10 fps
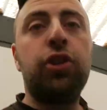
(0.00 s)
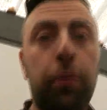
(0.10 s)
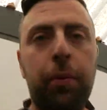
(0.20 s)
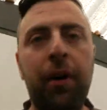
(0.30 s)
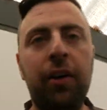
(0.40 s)

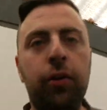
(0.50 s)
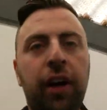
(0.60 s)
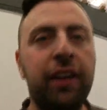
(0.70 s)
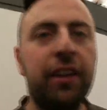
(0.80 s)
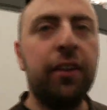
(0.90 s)
sauber machen
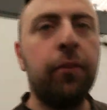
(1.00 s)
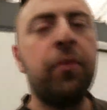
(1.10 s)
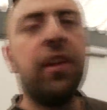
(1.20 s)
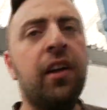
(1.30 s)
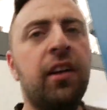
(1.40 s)
und reinigen.
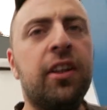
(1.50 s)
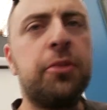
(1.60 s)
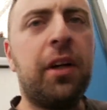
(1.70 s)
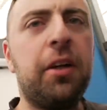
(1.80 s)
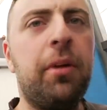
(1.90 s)

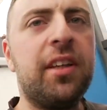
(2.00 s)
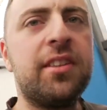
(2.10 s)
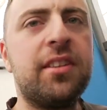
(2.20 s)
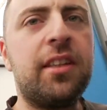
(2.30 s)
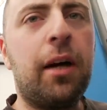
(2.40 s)
Das mache ich
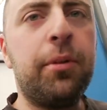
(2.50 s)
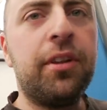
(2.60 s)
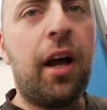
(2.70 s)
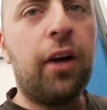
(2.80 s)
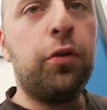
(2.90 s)
meistens
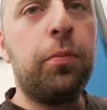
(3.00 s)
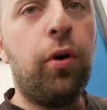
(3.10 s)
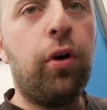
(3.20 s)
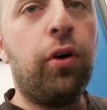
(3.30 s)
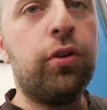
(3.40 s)
damit,
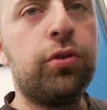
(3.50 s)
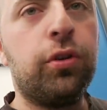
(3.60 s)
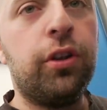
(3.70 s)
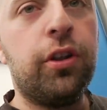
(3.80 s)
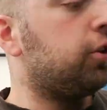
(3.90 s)
Akkubohrer und so
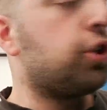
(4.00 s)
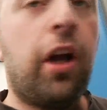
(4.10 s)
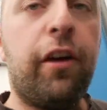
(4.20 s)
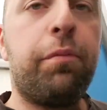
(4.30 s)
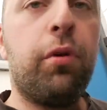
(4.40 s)
eine
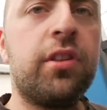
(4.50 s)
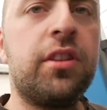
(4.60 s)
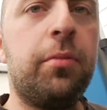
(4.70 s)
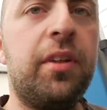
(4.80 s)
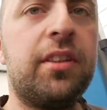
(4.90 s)

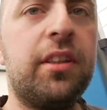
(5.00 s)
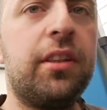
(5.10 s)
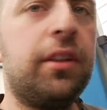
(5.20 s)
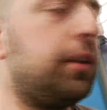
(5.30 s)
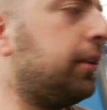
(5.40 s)
Schleifbürste
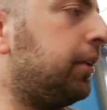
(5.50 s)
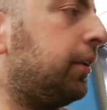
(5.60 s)
mäßig. Ne?